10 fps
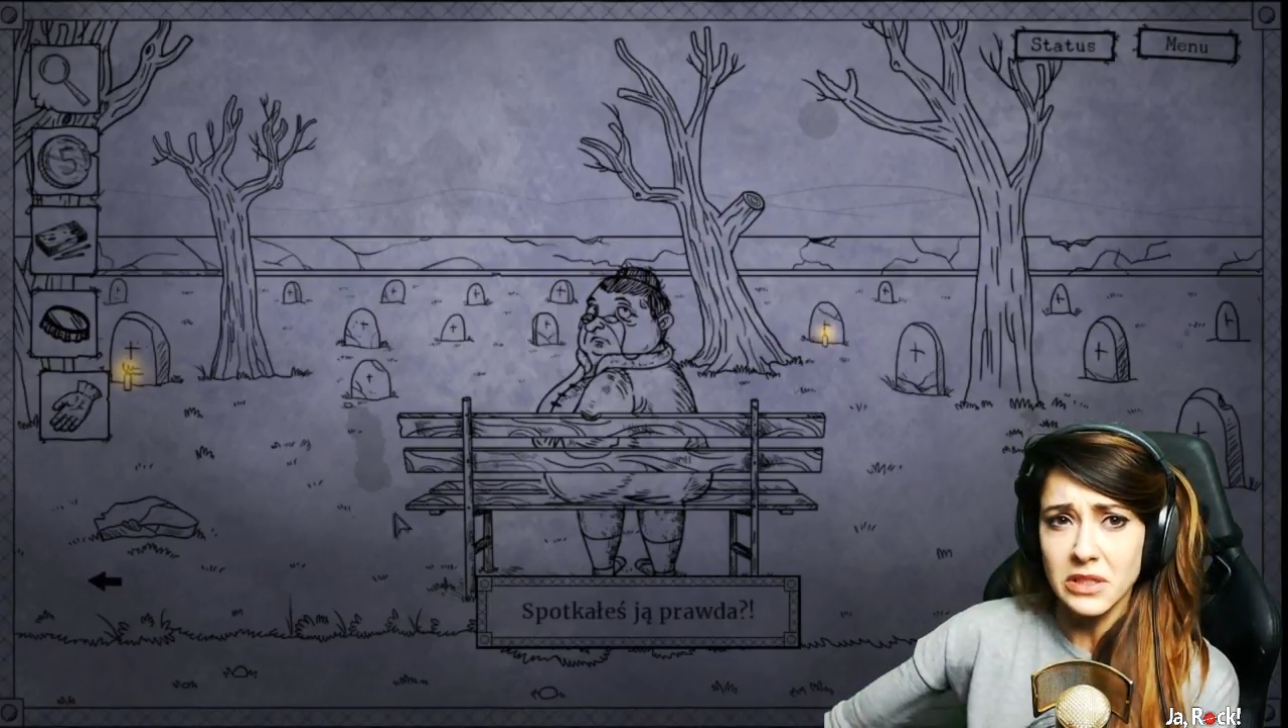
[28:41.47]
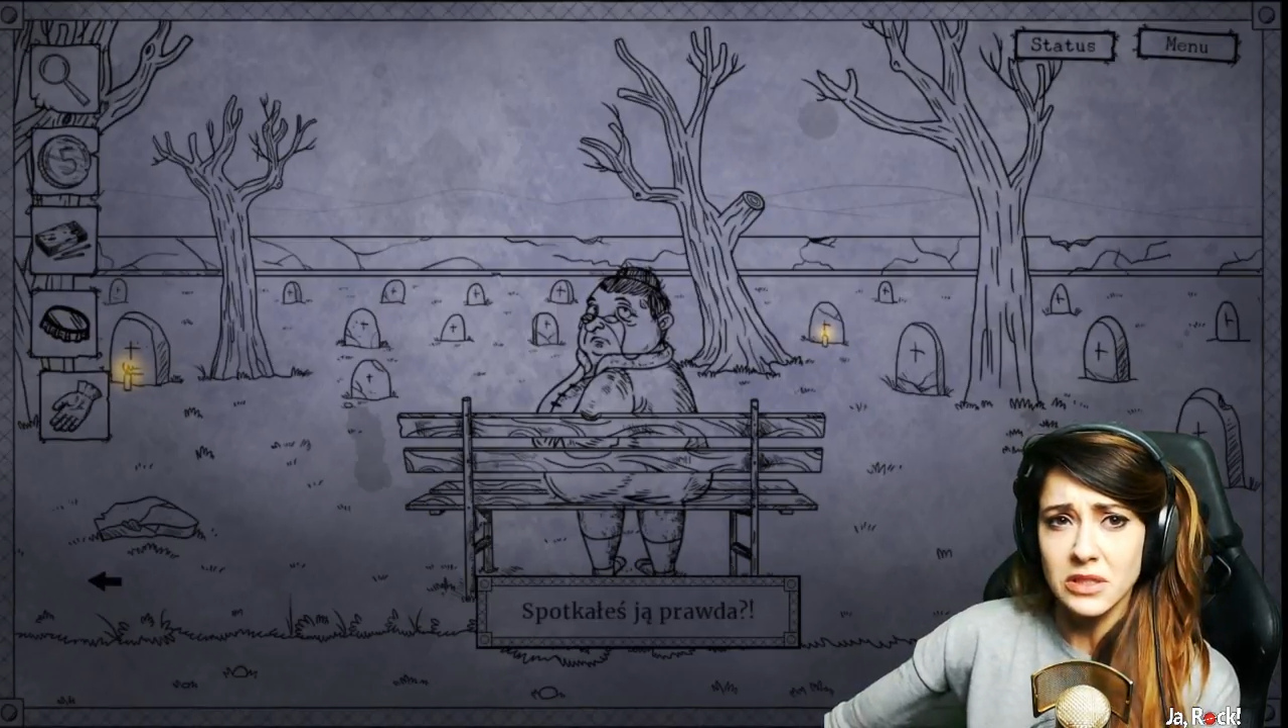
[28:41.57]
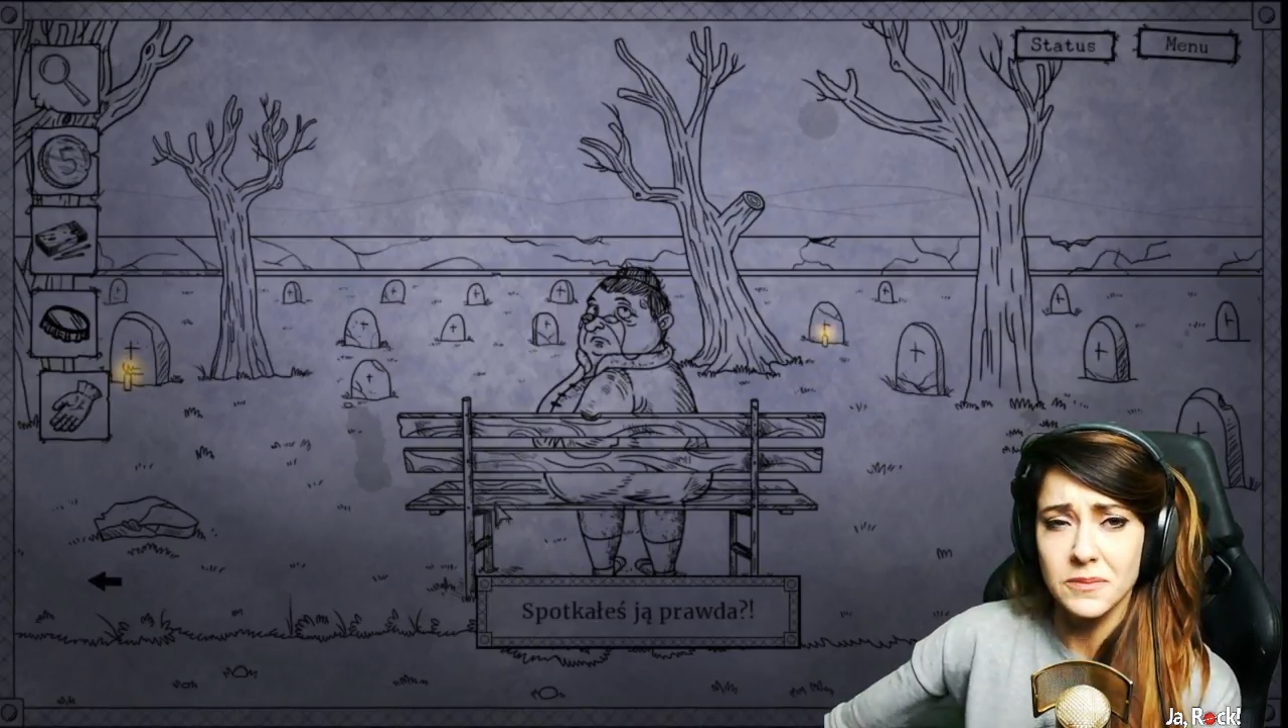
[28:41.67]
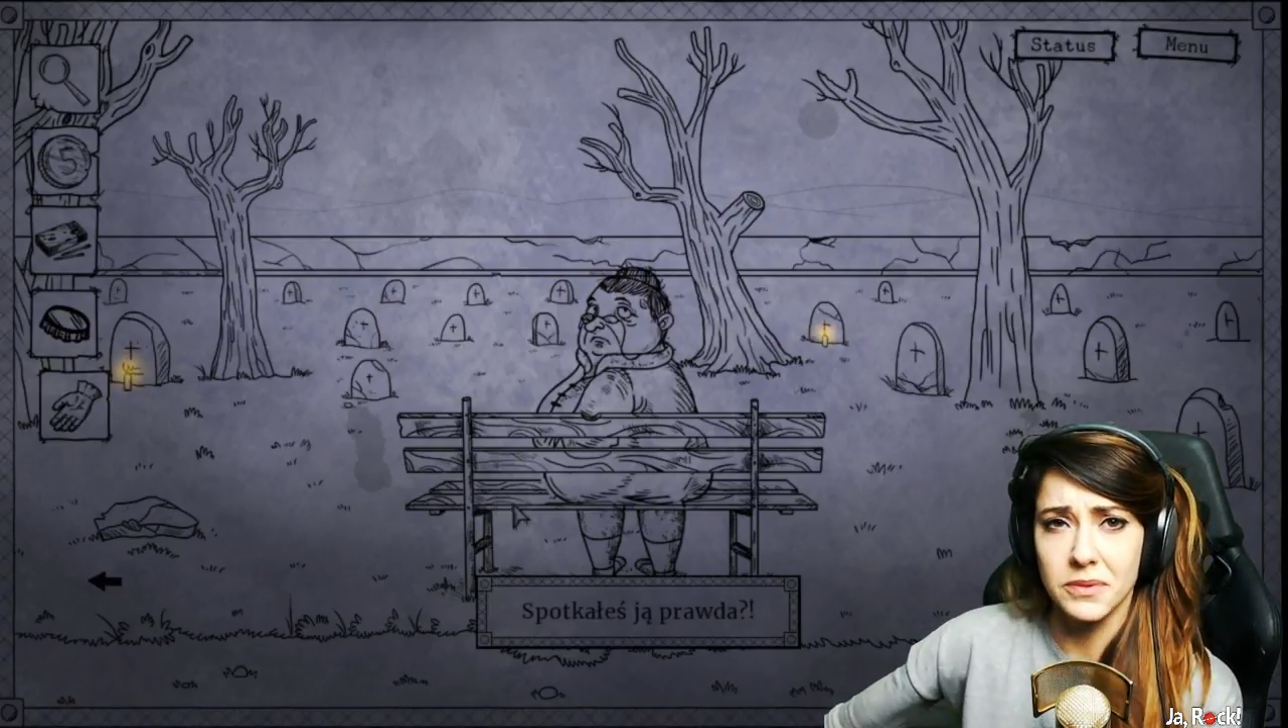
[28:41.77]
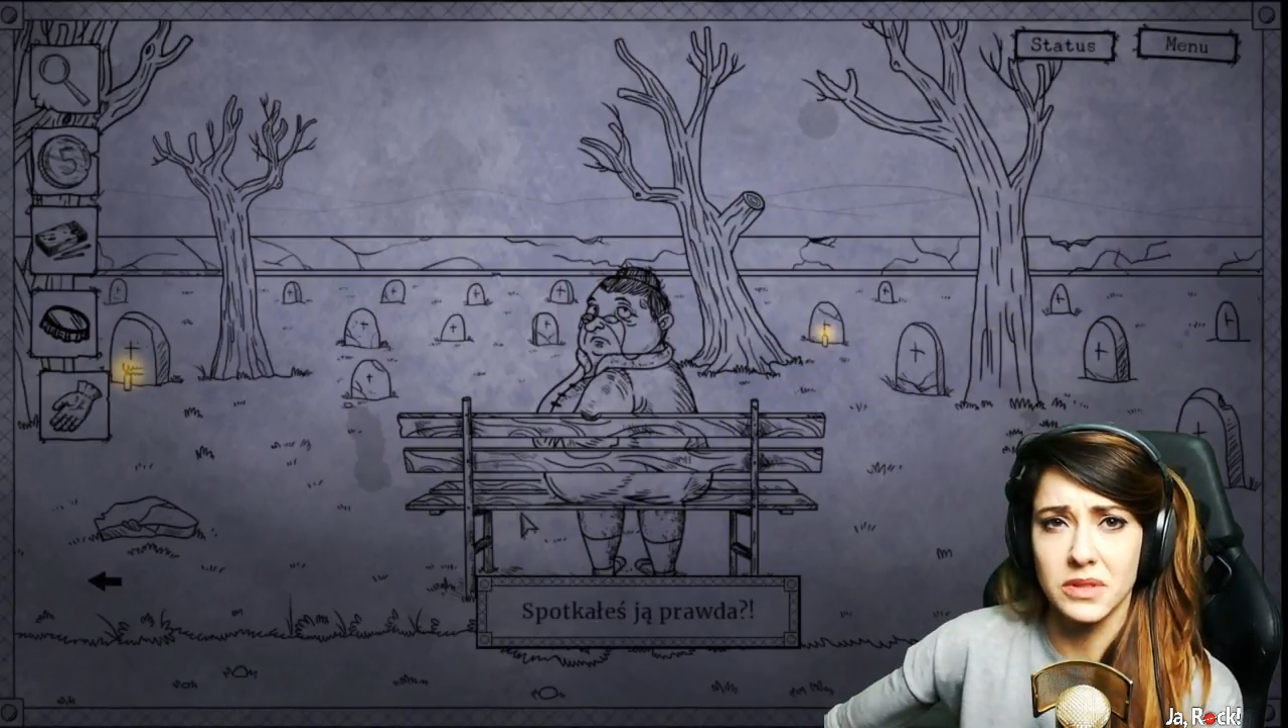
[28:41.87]

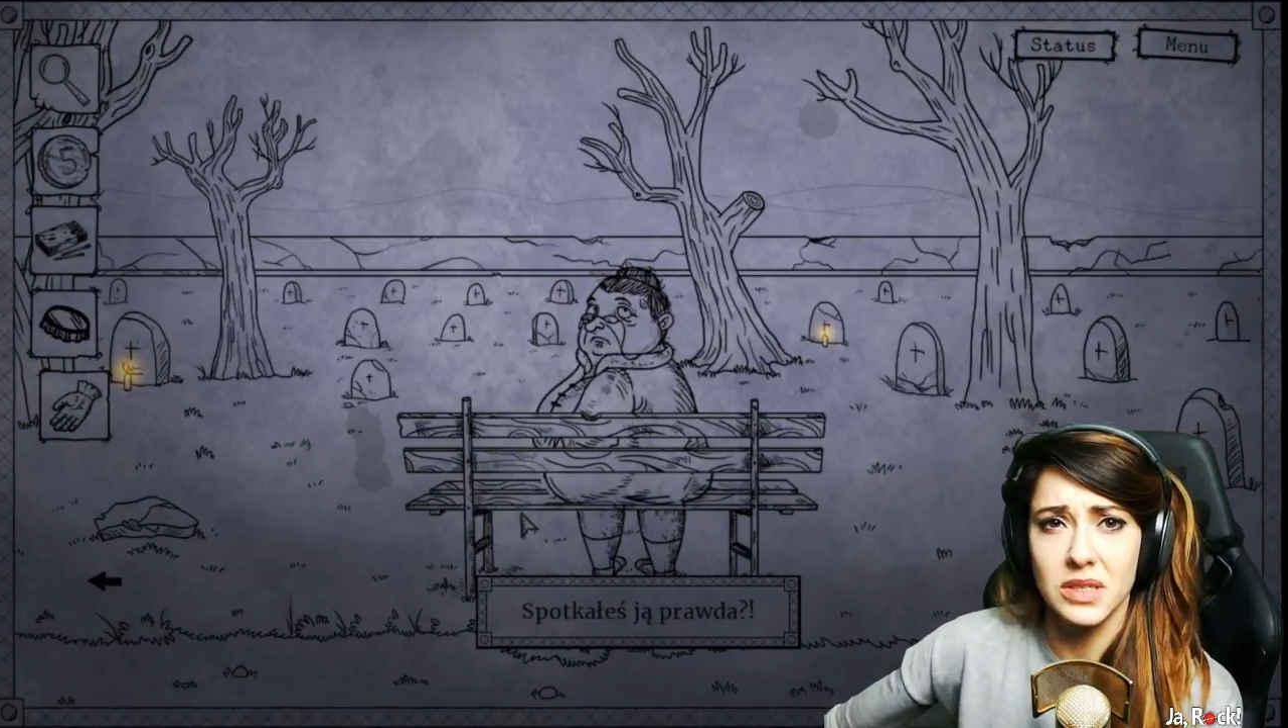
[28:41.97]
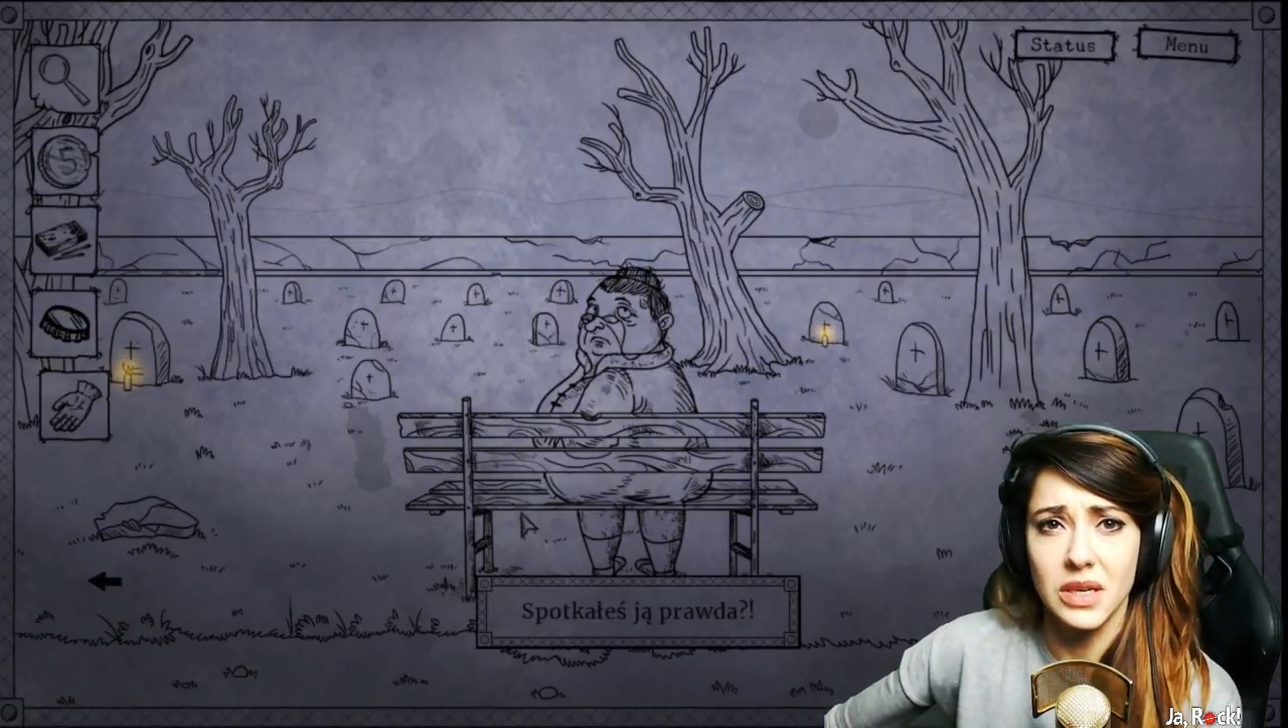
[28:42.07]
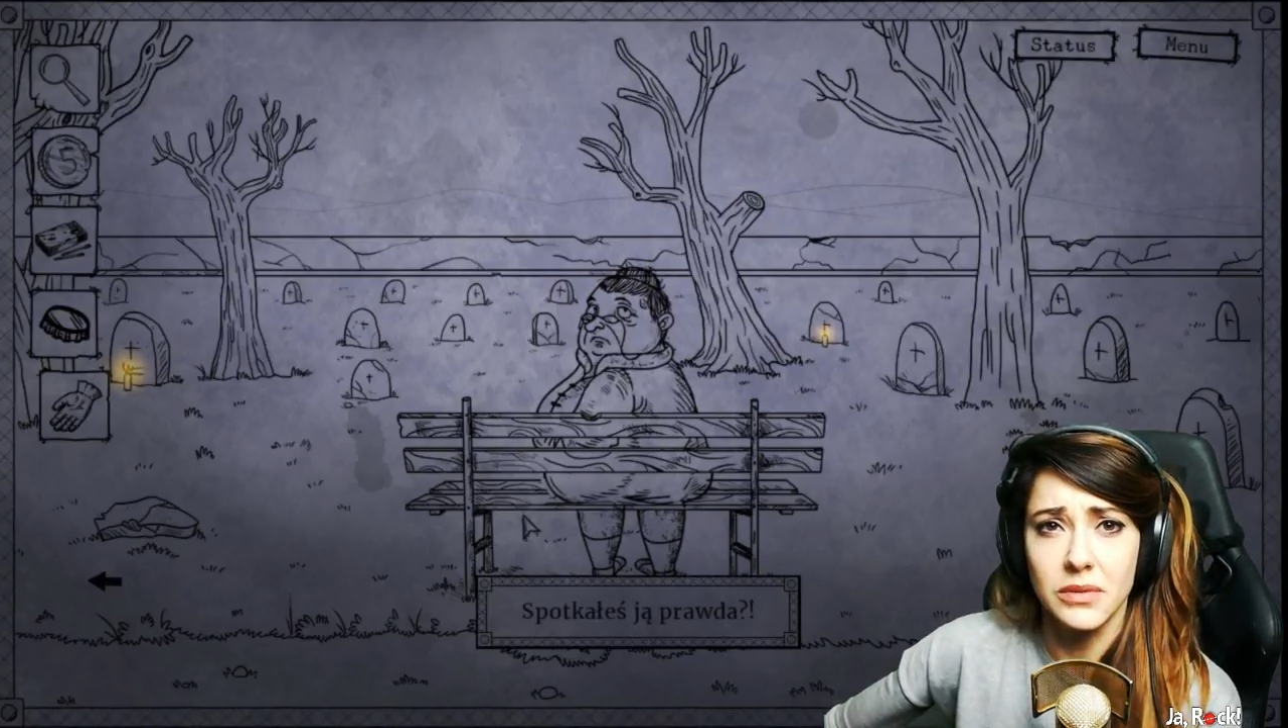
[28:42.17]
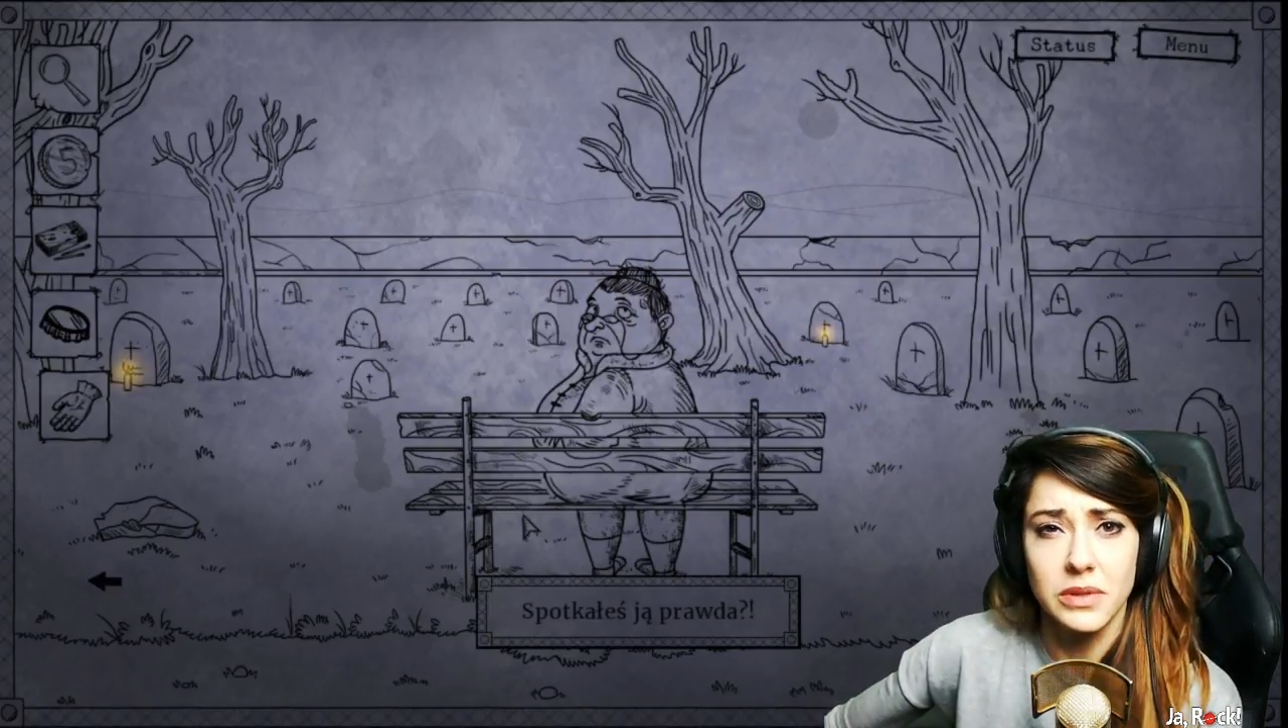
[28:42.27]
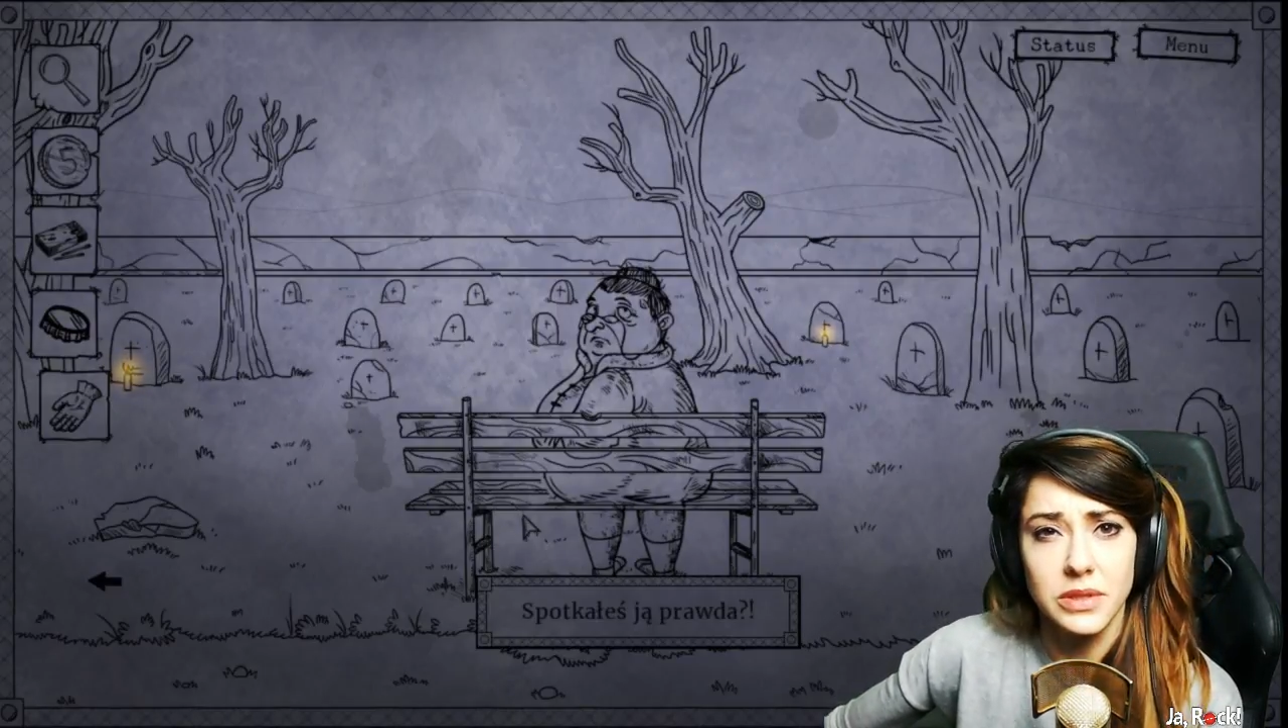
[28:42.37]

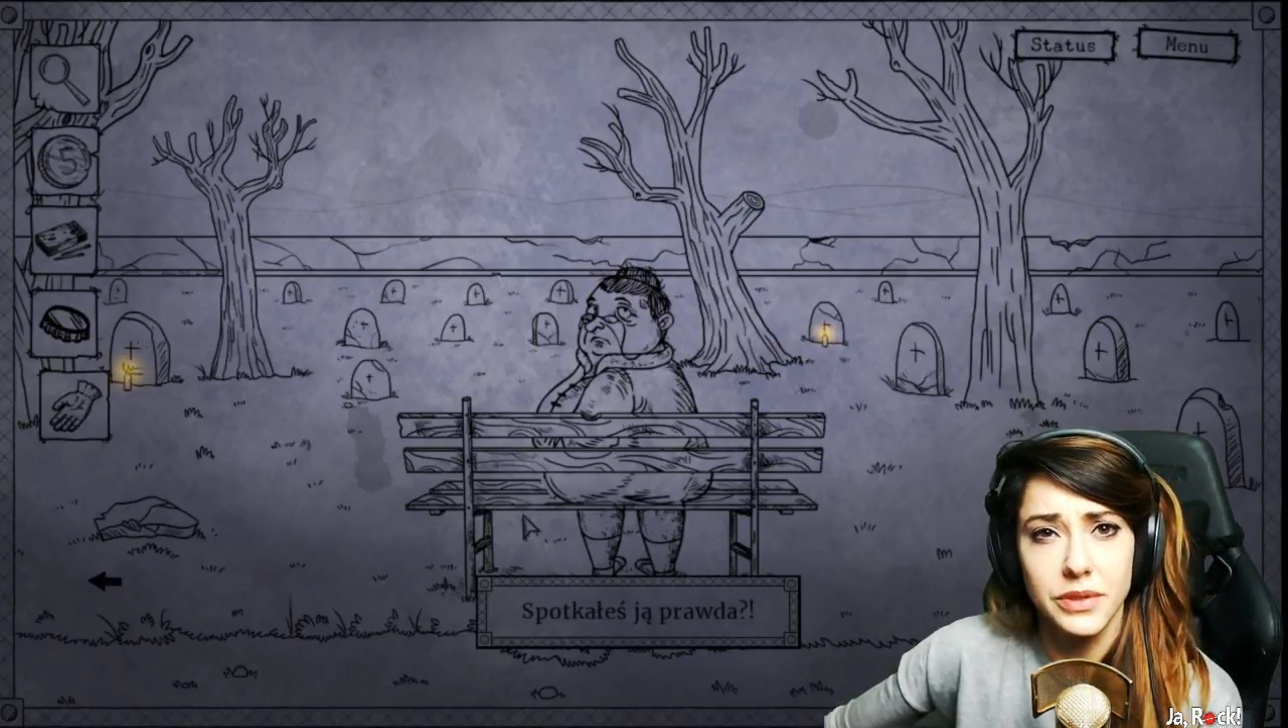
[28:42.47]
Spotkałeś